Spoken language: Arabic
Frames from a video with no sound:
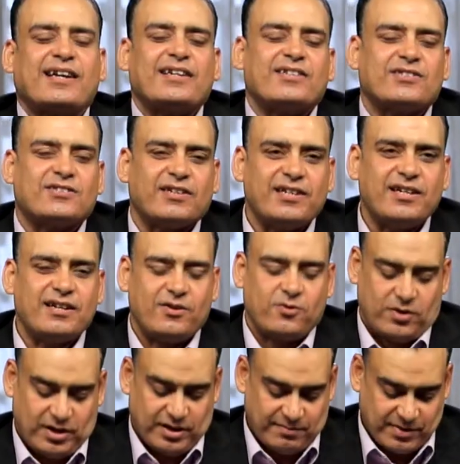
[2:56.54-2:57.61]
ده كان
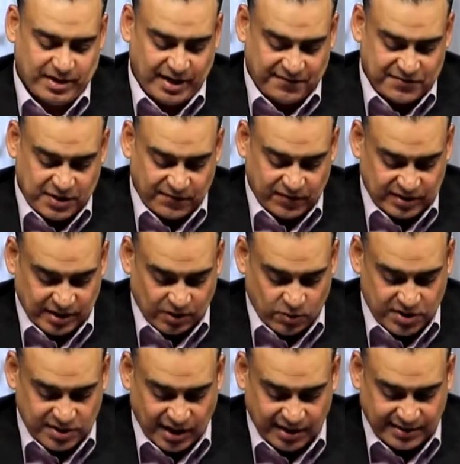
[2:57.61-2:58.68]
الطريق اللي جه في سفر
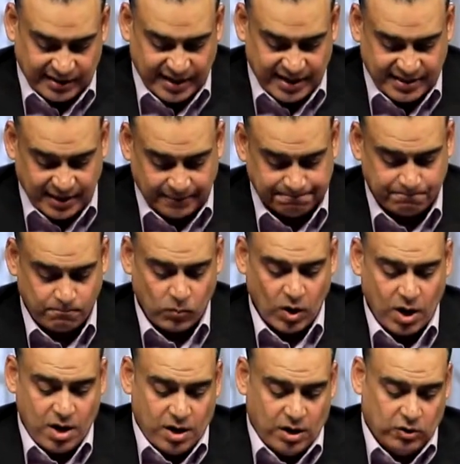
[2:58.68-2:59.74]
التكوين صحاح ثلاثة
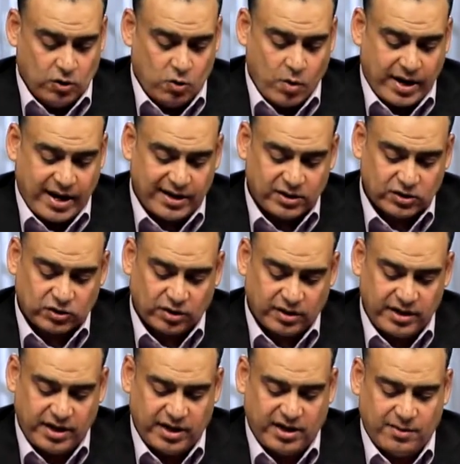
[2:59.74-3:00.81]
اللي هو كان
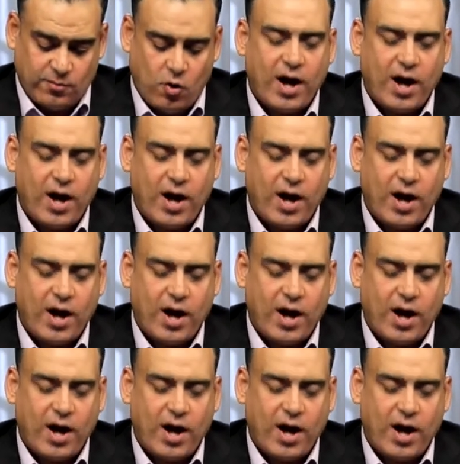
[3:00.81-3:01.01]
الطريق اللي